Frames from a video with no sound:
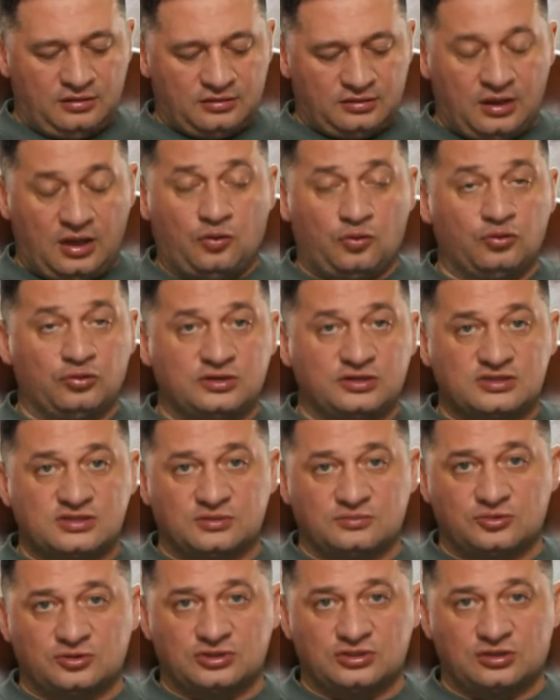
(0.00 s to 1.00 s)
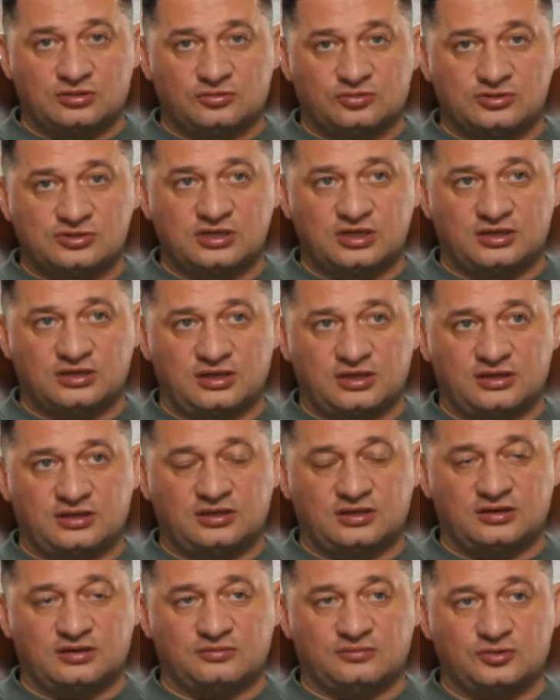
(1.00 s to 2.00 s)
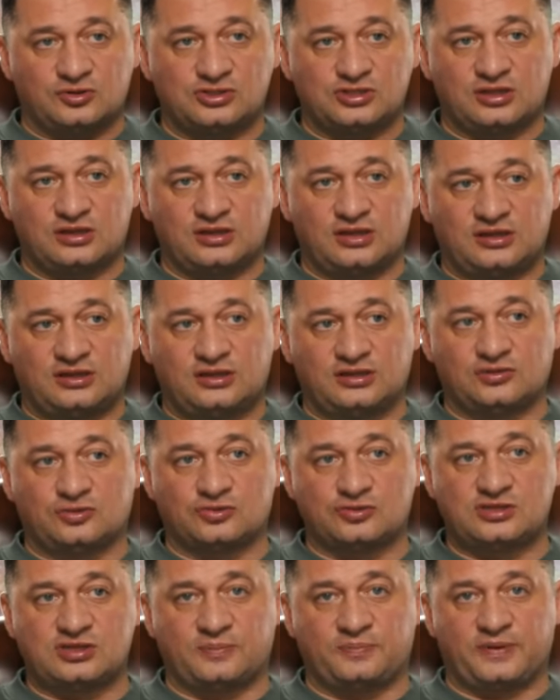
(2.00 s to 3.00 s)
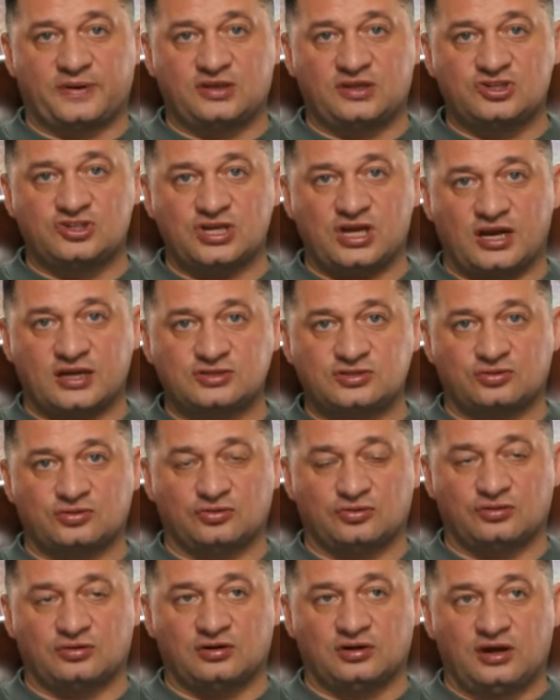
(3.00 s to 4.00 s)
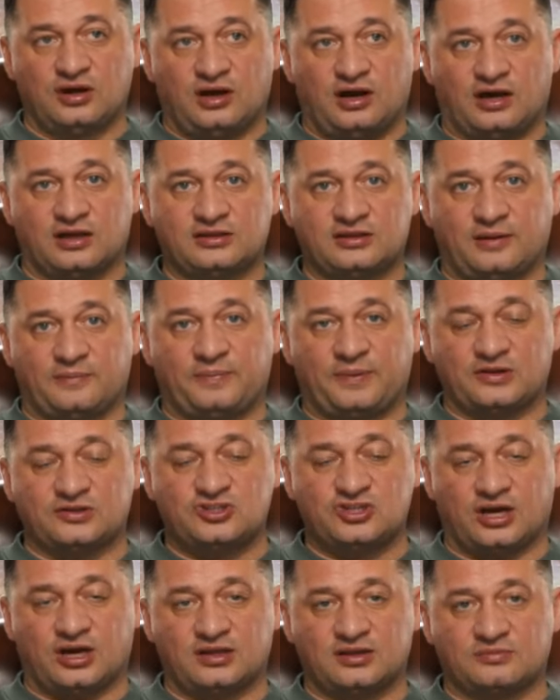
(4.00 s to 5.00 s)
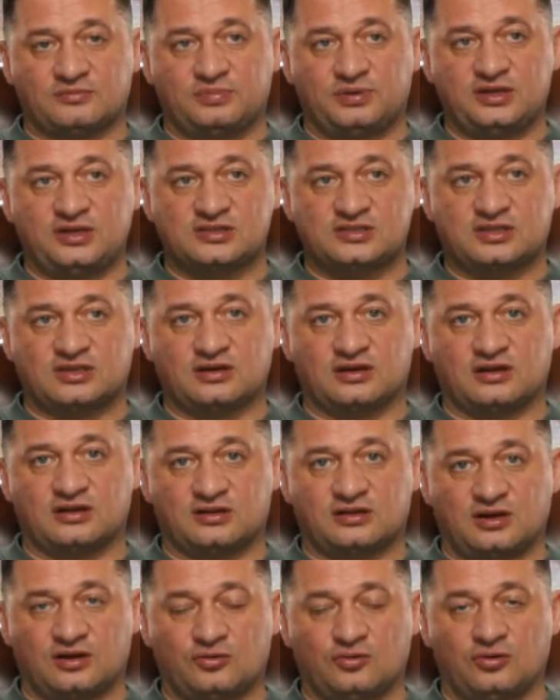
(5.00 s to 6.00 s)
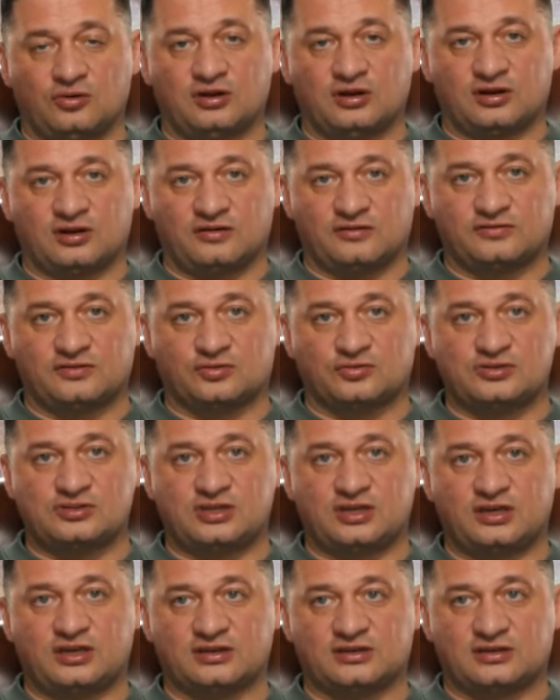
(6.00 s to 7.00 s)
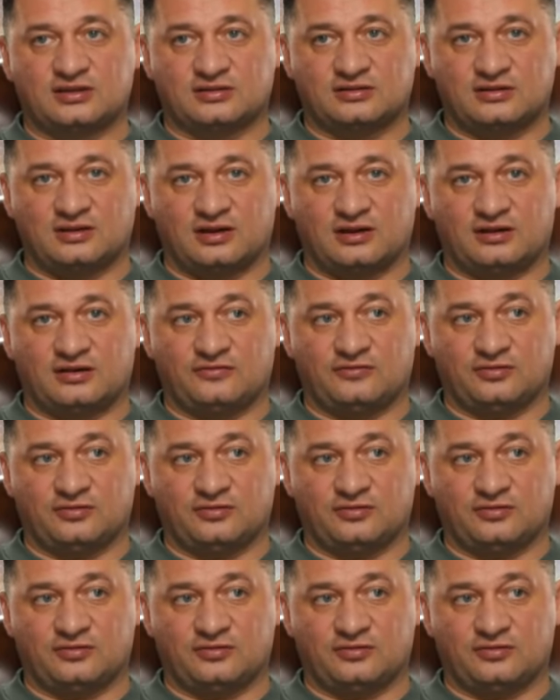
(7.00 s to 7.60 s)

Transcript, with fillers: На улице можно друзей найти, можно найти друзей по несчастью, однополчан, близких, алкоголиков, друзей и так далее.